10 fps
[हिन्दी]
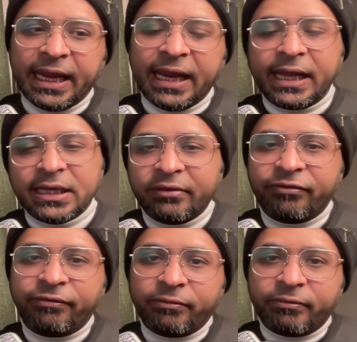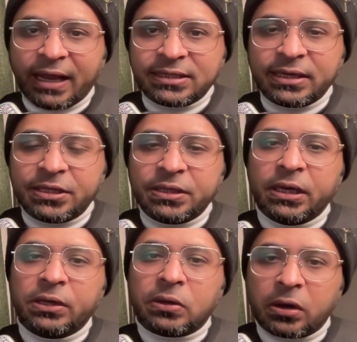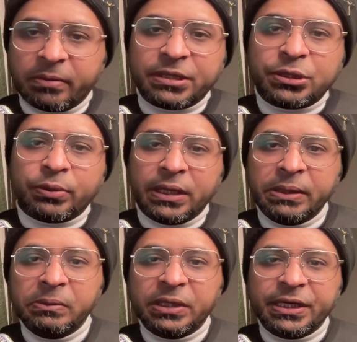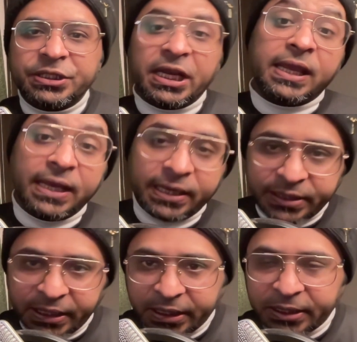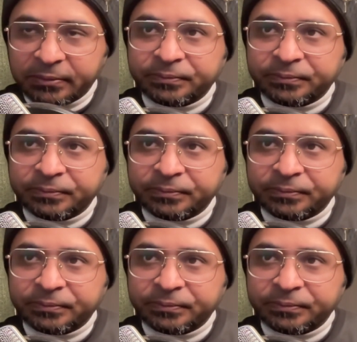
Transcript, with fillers: इनके सिर्फ वैक्सीनेशन के डॉक्यूमेंट्स जो हैं चेक किए जाएंगे